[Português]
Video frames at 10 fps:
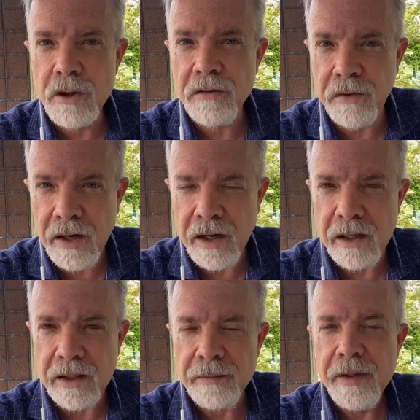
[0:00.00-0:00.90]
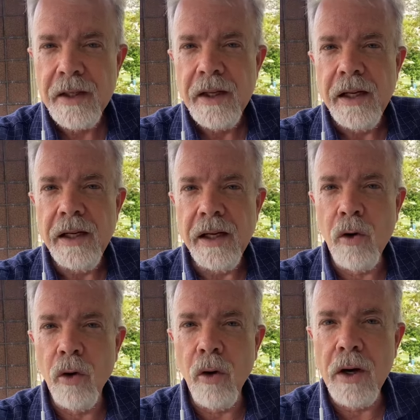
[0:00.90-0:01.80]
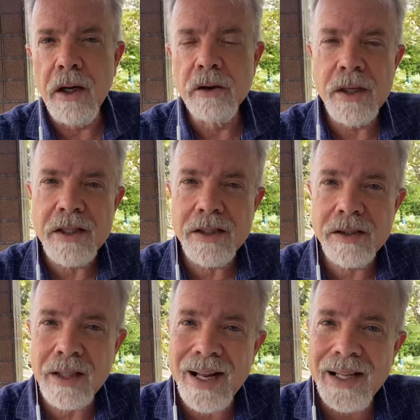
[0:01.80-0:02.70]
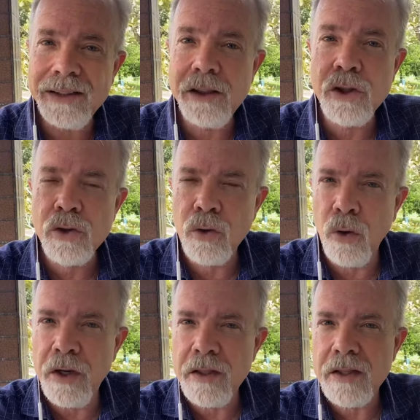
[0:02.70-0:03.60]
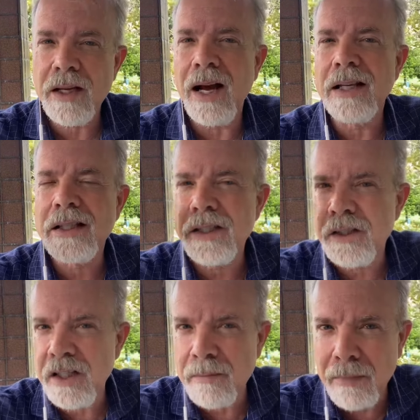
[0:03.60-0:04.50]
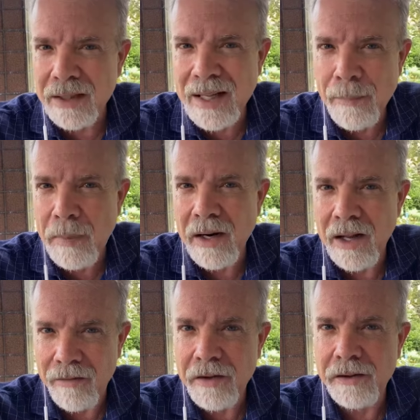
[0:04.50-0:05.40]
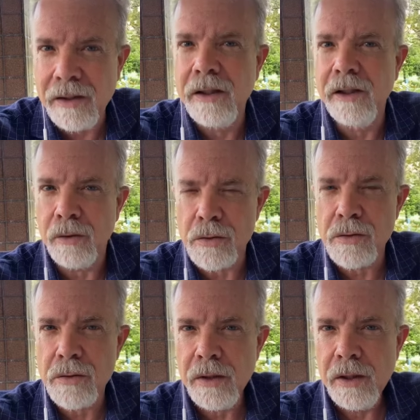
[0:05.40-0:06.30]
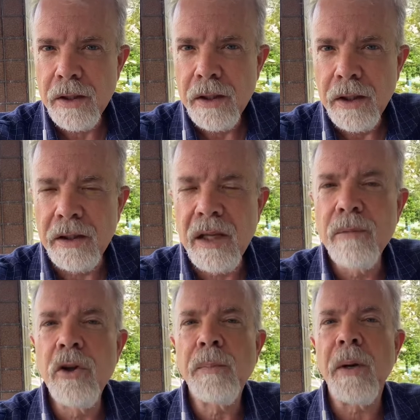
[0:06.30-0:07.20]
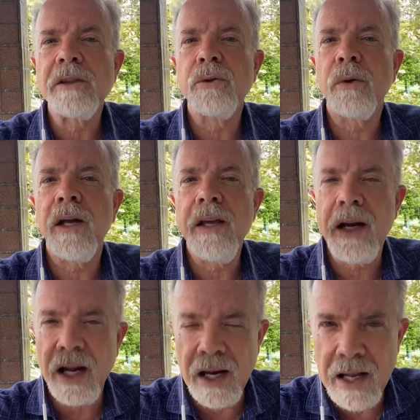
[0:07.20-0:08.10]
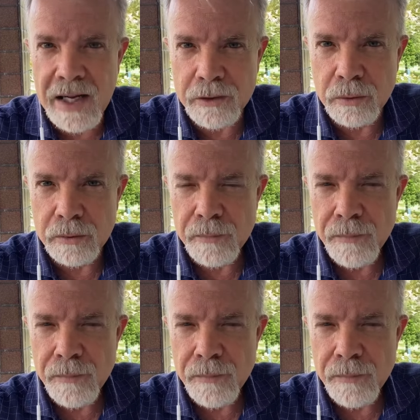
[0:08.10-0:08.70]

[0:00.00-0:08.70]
fala, é, colocando as tradições acima da palavra de Deus. E tem muito pastor aí calado,